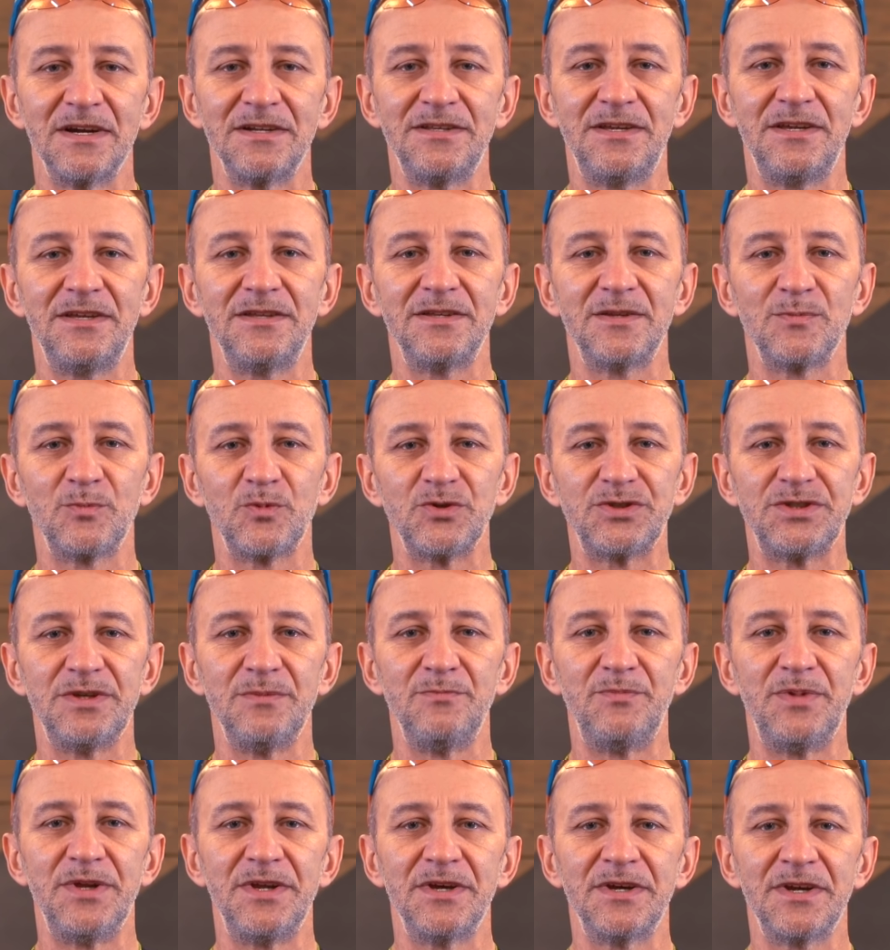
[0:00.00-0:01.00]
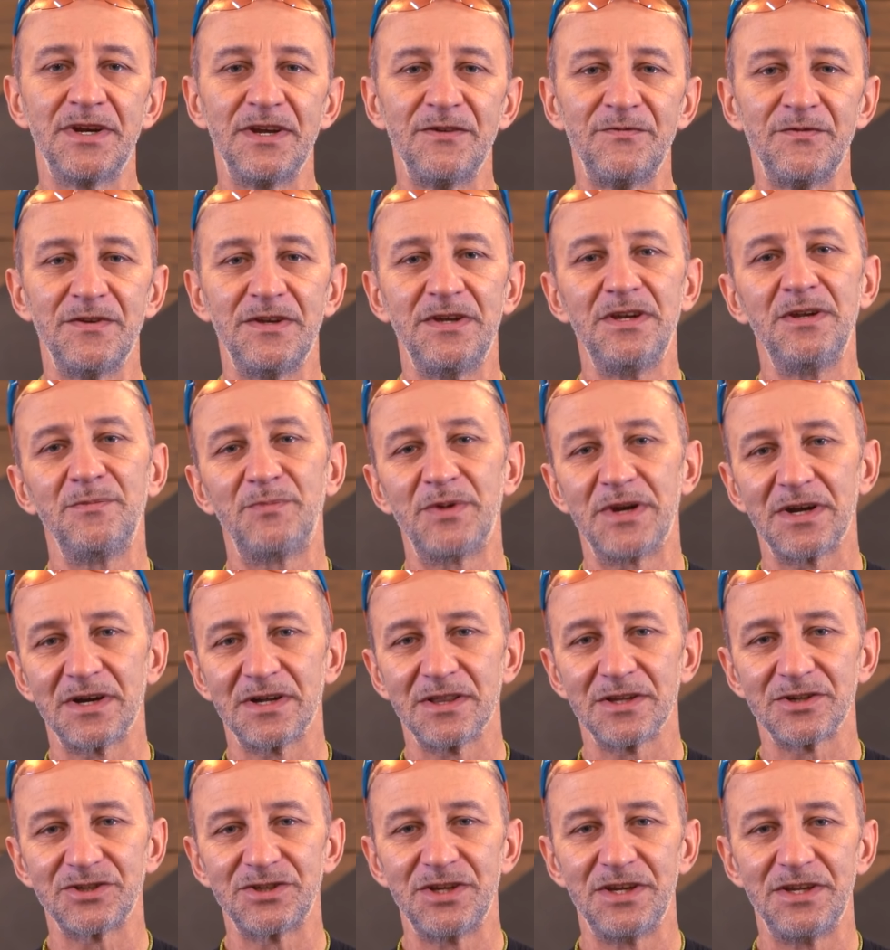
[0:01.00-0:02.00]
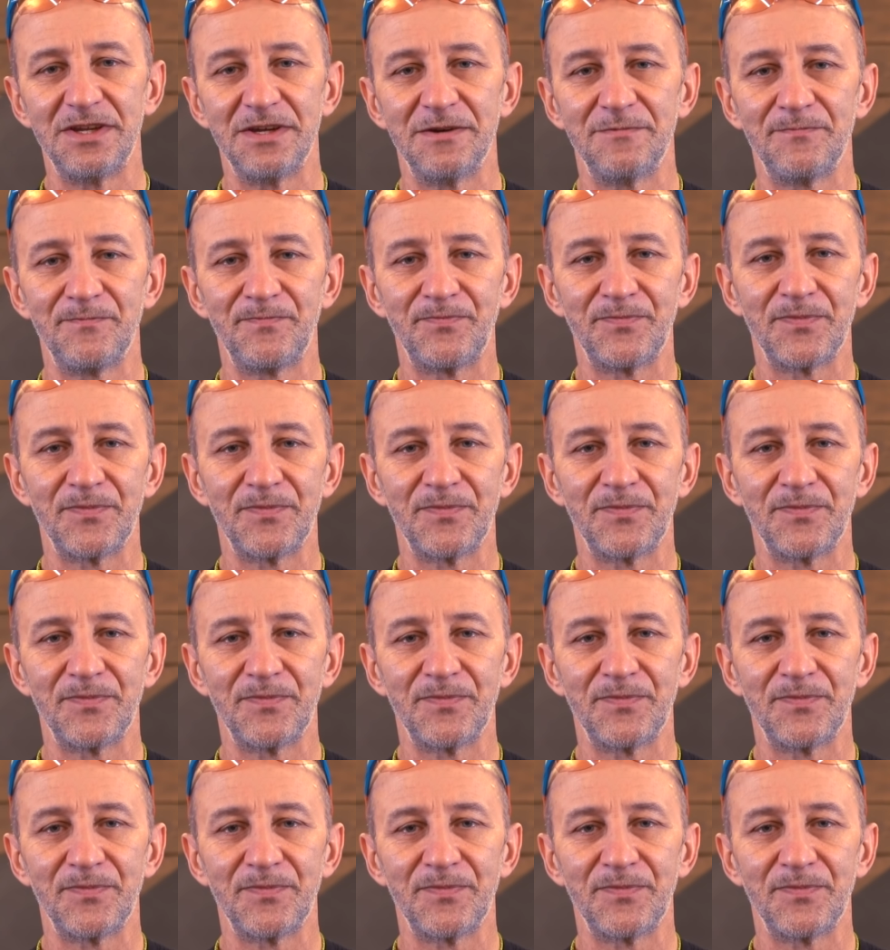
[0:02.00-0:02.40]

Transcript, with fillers: где недопустим перегрев или переохлаждение.